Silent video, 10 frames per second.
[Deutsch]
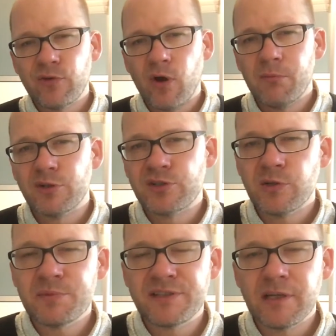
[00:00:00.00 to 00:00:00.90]
willkommen
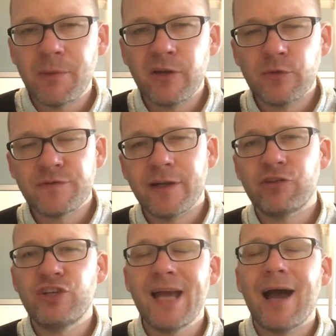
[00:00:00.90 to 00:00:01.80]
zum Cinema
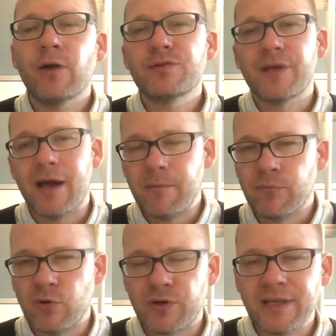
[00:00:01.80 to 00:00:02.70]
Newsflash hier aus
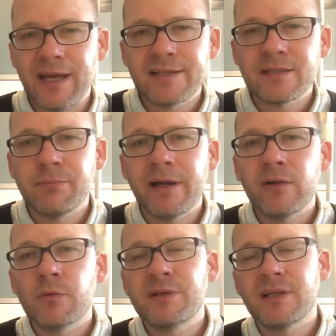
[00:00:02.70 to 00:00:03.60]
Hamburg. Die erste
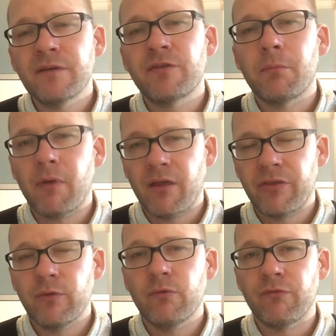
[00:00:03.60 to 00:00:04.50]
Meldung betrifft
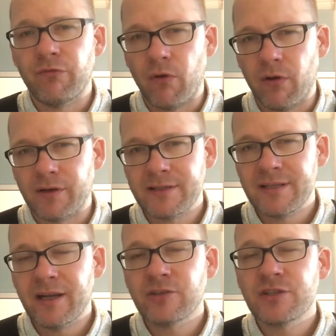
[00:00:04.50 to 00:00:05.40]
Matthew Vaughn. Das ist
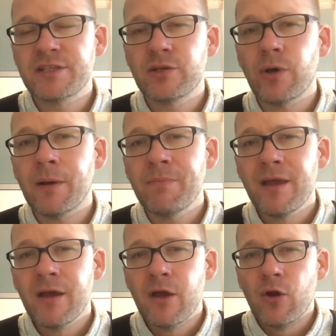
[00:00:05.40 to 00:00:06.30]
ja der Regisseur
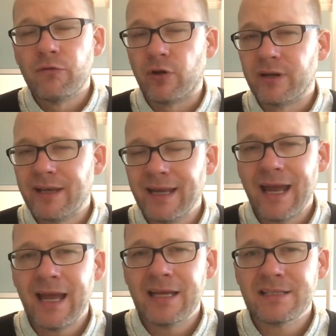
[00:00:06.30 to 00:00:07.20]
von
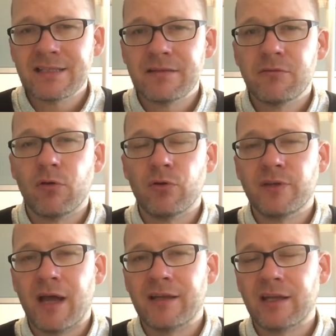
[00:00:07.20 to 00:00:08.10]
Kick-Ass
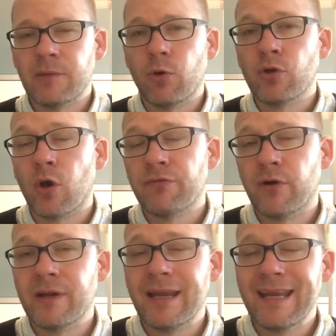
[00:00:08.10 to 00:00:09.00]
unter anderem und auch
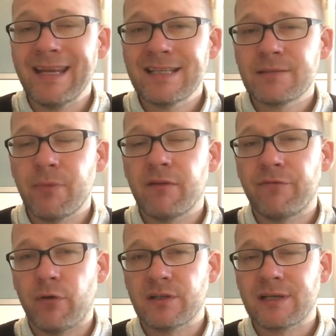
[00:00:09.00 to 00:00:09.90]
von X-Men
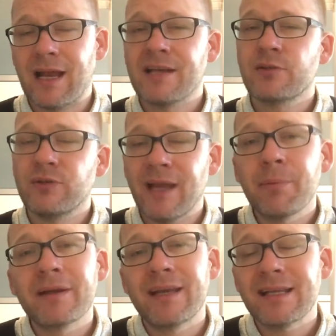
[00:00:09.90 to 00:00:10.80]
First Class. Und der
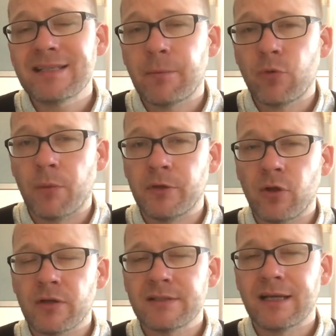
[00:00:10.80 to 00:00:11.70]
bringt jetzt am kommenden
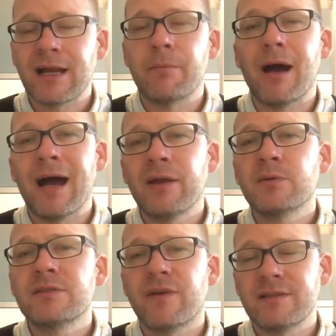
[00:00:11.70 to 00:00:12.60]
Donnerstag, am
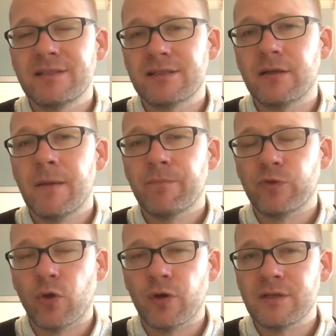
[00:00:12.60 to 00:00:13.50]

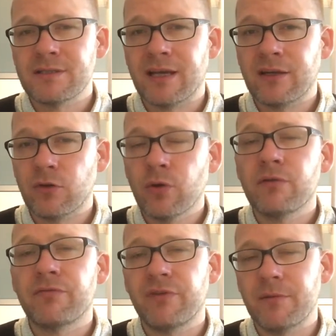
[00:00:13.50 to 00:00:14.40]
21.09. seinen
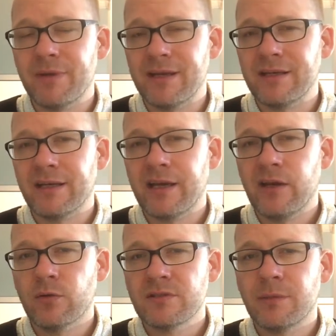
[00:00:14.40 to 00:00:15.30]
neuen Film in die
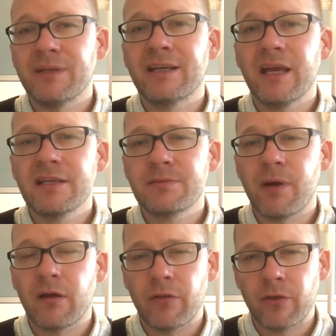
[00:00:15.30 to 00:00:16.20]
Kinos, nämlich
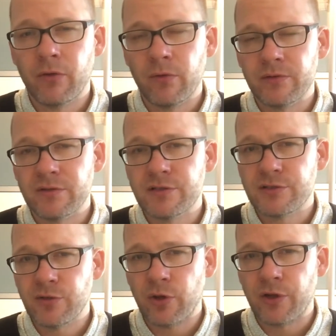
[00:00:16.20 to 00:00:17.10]
Kingsman The Golden
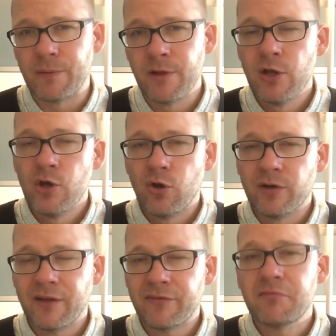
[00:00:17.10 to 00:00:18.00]
Circle. Und
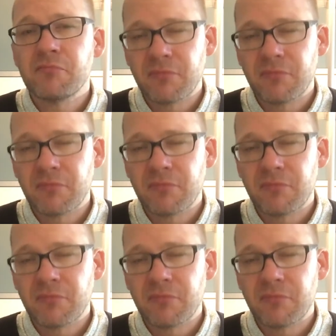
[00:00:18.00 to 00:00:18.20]
das